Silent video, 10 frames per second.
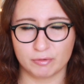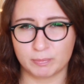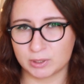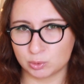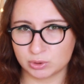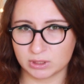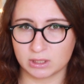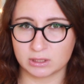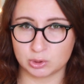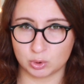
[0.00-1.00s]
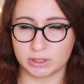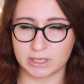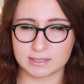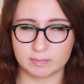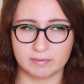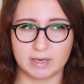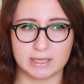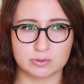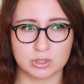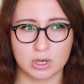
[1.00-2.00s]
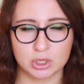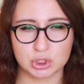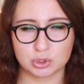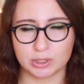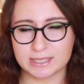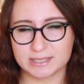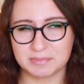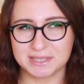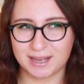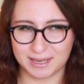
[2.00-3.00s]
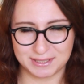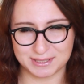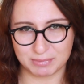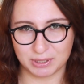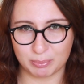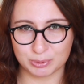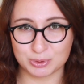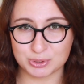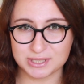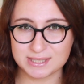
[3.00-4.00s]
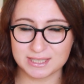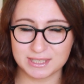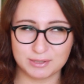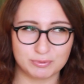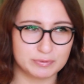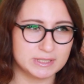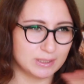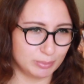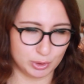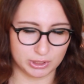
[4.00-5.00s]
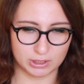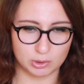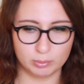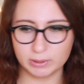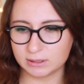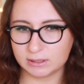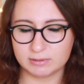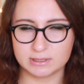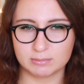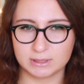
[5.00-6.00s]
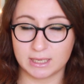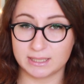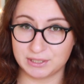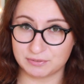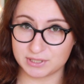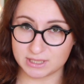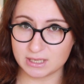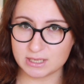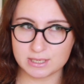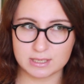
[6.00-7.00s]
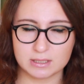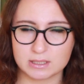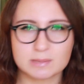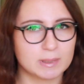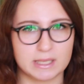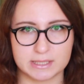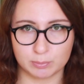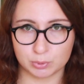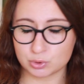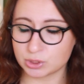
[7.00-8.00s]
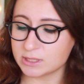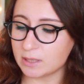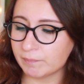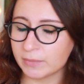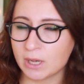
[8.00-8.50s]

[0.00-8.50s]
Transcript: в продуктах, от которых я избавляюсь что я с ним никак не смогла подружиться, и его все блогеры любят, и, видимо, я не все, и не смогла с ним подружиться.